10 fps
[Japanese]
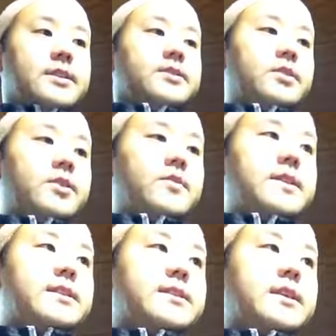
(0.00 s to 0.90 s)
それ
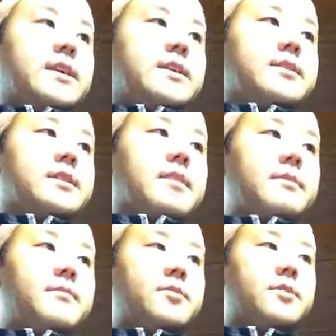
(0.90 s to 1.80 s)
はですね食
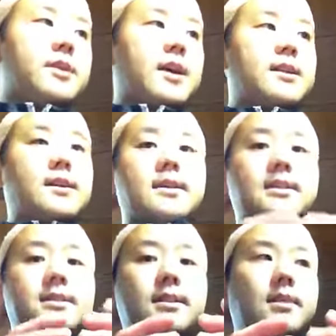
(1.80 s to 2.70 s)
べ物体が
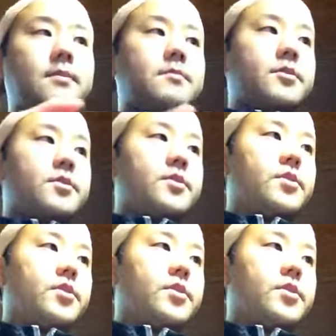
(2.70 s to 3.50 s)
ですね食べ物を